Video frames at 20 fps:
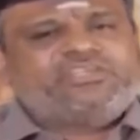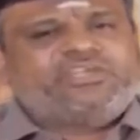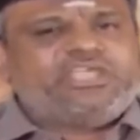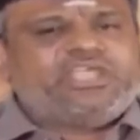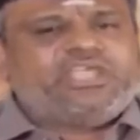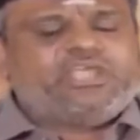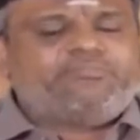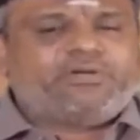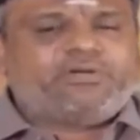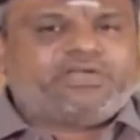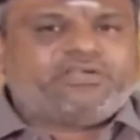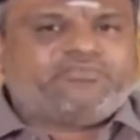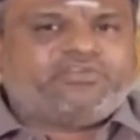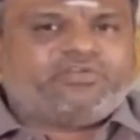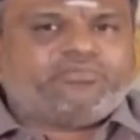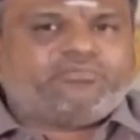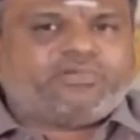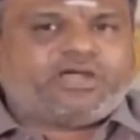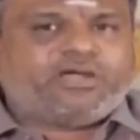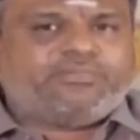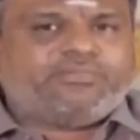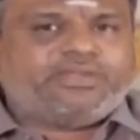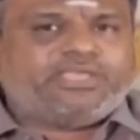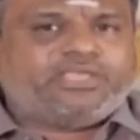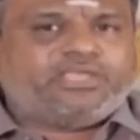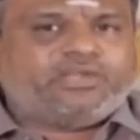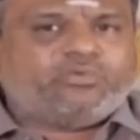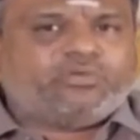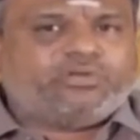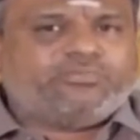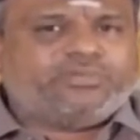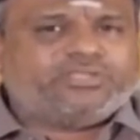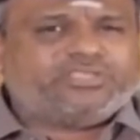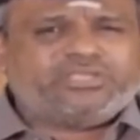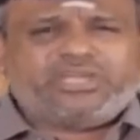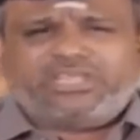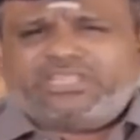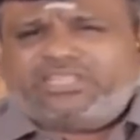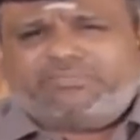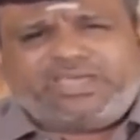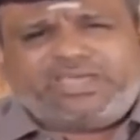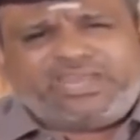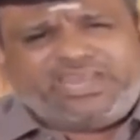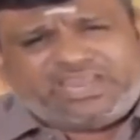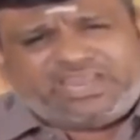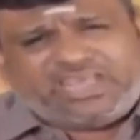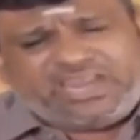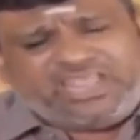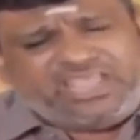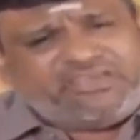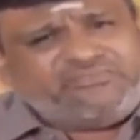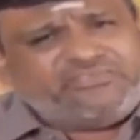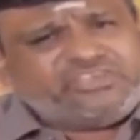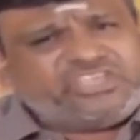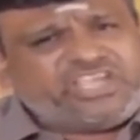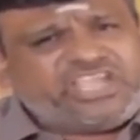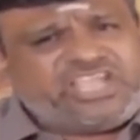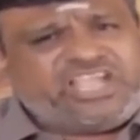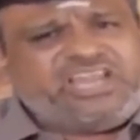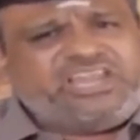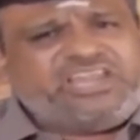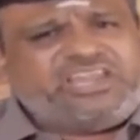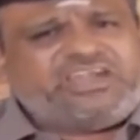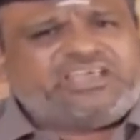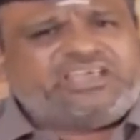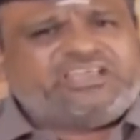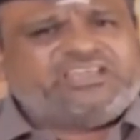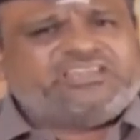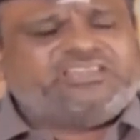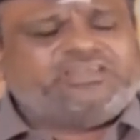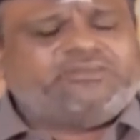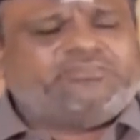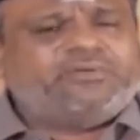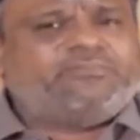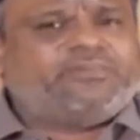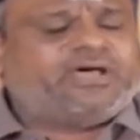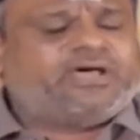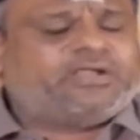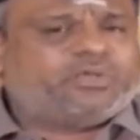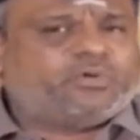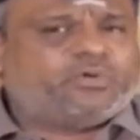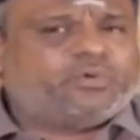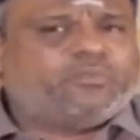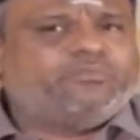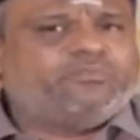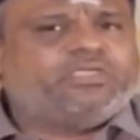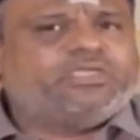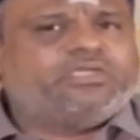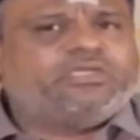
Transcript: பிரச்சனை ஏற்பட்டு விடுமா அப்படிங்கிற ஒரு பிரச்சனை இந்த மாதிரி நிறைய விஷயங்கள் நடக்கிறத நம்ம பார்க்குறோம்